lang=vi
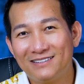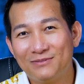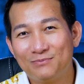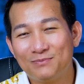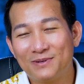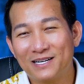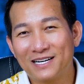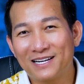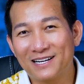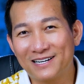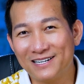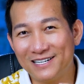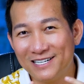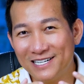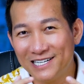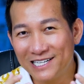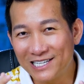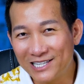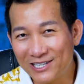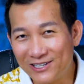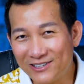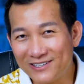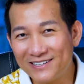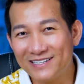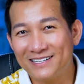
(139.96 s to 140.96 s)
mình
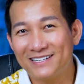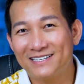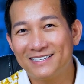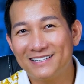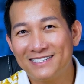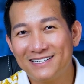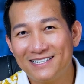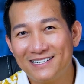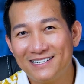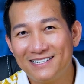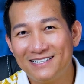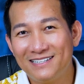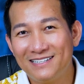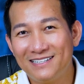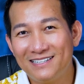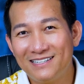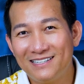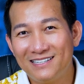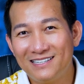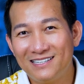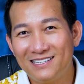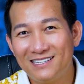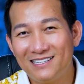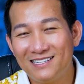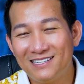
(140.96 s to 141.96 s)
cười thôi
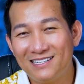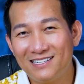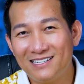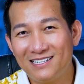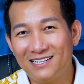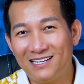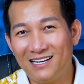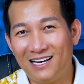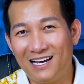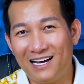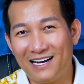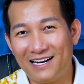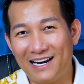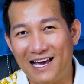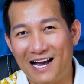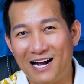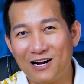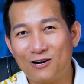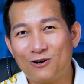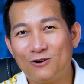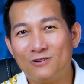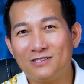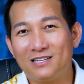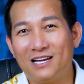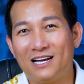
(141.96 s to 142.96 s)
là
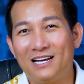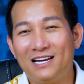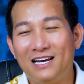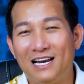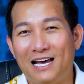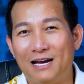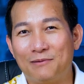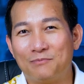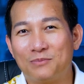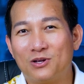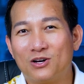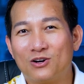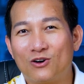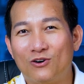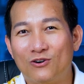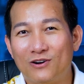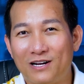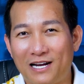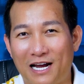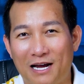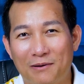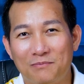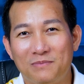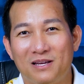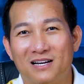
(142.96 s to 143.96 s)
đã có thể làm cho con
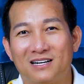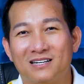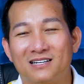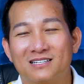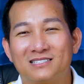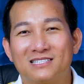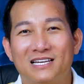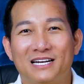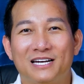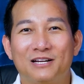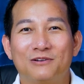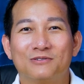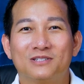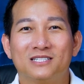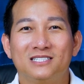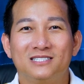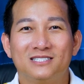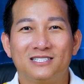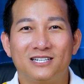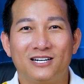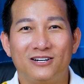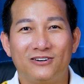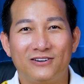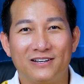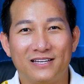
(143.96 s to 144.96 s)
cảm nhận được tình yêu
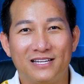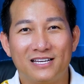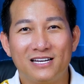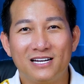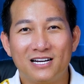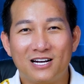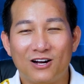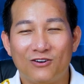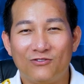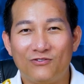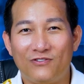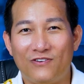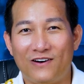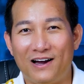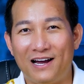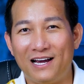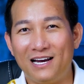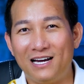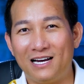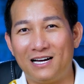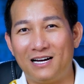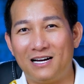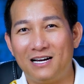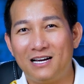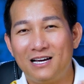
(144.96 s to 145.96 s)
thương rồi chứ không
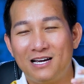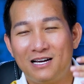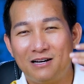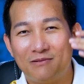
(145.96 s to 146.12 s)
phải là